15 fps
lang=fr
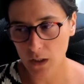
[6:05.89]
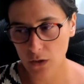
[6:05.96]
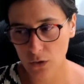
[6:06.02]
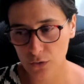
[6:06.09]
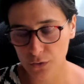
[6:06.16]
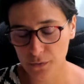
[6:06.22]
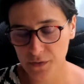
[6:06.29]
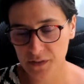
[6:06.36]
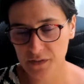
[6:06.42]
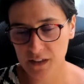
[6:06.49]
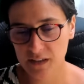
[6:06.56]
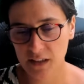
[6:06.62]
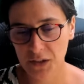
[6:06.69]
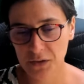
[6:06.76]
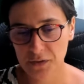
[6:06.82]
quand on fait
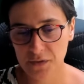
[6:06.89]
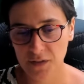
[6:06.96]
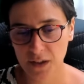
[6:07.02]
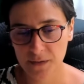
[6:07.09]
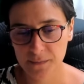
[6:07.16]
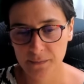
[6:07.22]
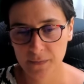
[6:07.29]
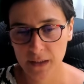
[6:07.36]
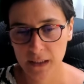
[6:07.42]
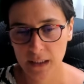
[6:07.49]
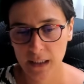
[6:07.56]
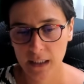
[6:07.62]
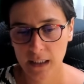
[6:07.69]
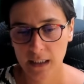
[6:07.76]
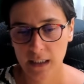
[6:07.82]
face à une fin,
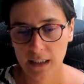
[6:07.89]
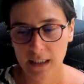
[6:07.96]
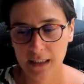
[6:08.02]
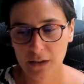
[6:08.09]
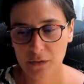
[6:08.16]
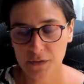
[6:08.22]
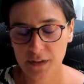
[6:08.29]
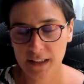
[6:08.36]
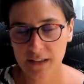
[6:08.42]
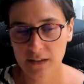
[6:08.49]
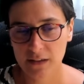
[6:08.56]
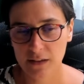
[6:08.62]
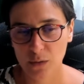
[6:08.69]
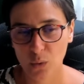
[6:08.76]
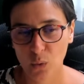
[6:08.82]
et qu'en
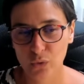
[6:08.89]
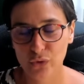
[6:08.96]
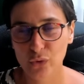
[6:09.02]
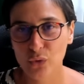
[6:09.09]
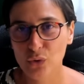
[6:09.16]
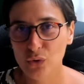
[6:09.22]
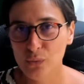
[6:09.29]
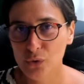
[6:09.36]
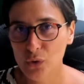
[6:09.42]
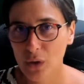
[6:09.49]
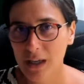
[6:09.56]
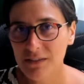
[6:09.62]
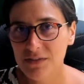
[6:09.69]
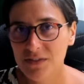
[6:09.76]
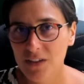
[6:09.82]
fait on s'occupe de
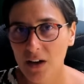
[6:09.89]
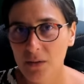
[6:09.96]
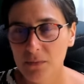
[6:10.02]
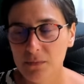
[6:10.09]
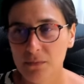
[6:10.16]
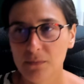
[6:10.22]
la fin